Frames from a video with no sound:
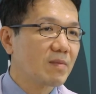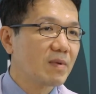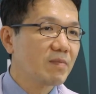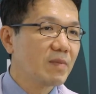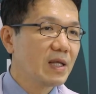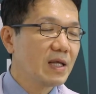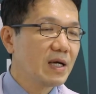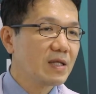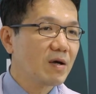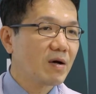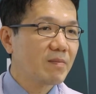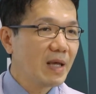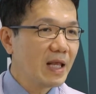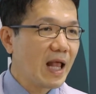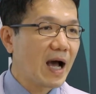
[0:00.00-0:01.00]
ครับมันมีเรื่องน
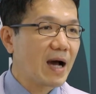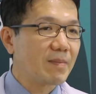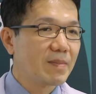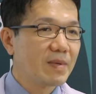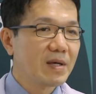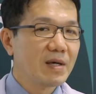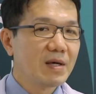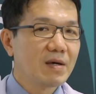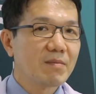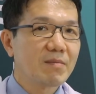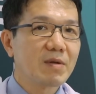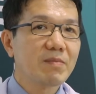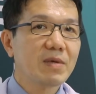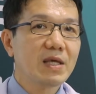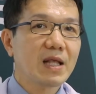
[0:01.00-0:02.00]
อนไม่หลับ
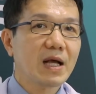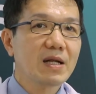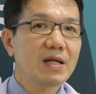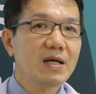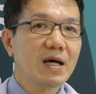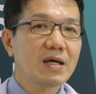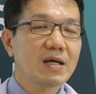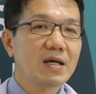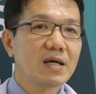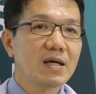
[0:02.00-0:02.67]
มันมีทั้งเรื่อง